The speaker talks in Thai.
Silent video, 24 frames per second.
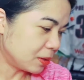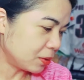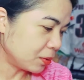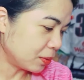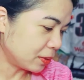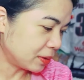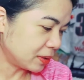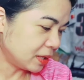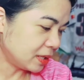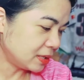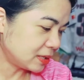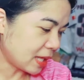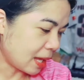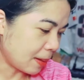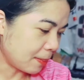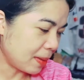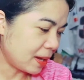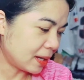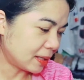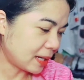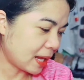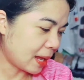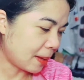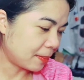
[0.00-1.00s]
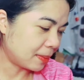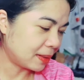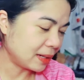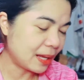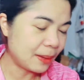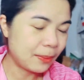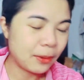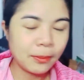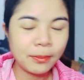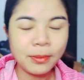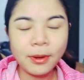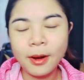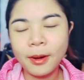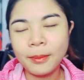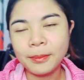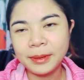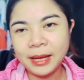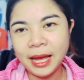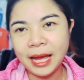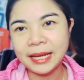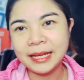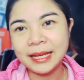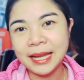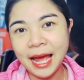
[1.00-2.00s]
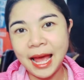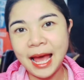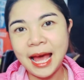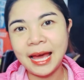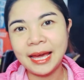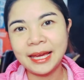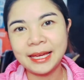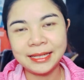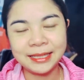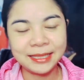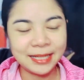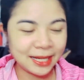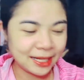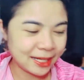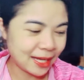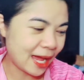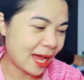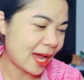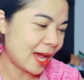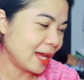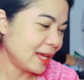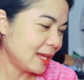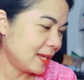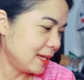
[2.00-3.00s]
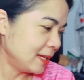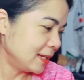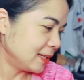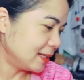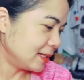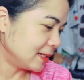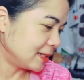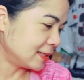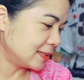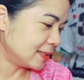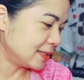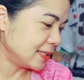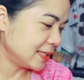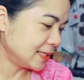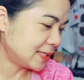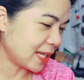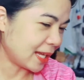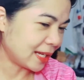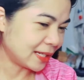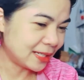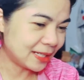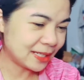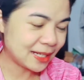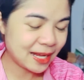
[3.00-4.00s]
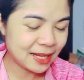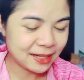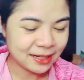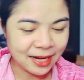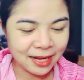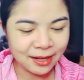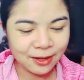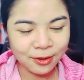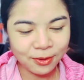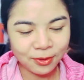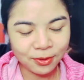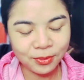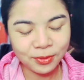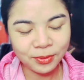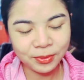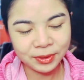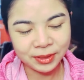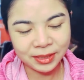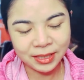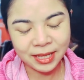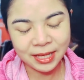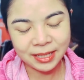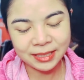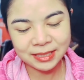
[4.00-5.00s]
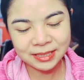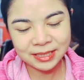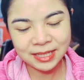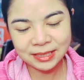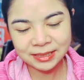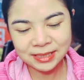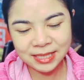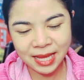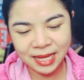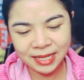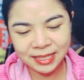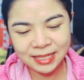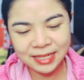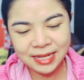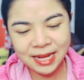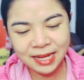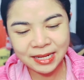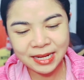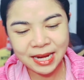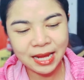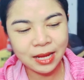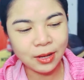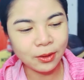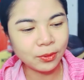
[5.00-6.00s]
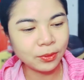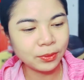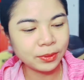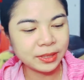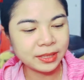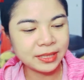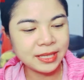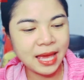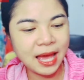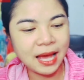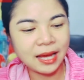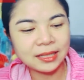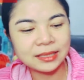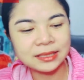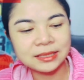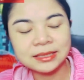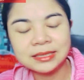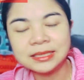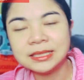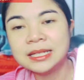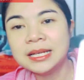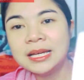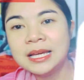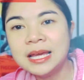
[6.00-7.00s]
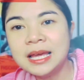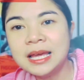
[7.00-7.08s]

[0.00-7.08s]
เป็นคนที่สามารถทำอะไรพร้อมๆกันได้นะคะนี่คือนิสัยที่น่ารักของคุณนะคะนิสัยที่น่ารักของคุณอีกอย่างคือ